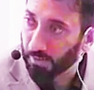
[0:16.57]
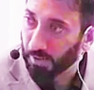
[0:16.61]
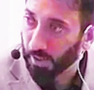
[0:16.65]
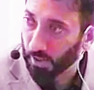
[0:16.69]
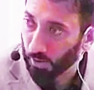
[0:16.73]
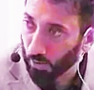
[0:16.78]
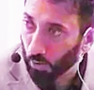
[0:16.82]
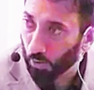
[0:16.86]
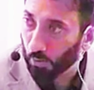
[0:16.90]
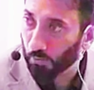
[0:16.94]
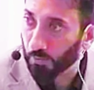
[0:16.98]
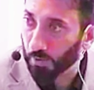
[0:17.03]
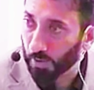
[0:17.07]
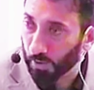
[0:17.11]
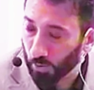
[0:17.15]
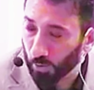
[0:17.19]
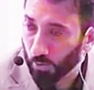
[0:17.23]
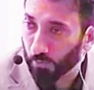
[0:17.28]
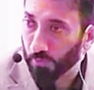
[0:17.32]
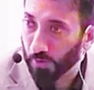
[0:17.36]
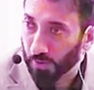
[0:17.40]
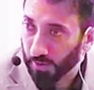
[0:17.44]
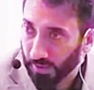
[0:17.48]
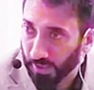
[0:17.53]
অশ্লীলতা
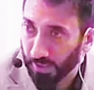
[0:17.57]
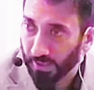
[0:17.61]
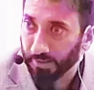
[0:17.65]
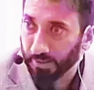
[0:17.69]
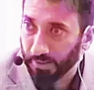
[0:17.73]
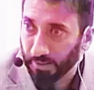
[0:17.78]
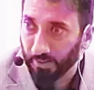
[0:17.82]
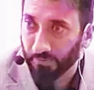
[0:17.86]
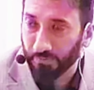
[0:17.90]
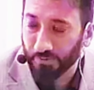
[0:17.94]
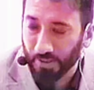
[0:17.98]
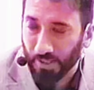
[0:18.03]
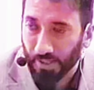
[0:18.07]
তোমার ফোনে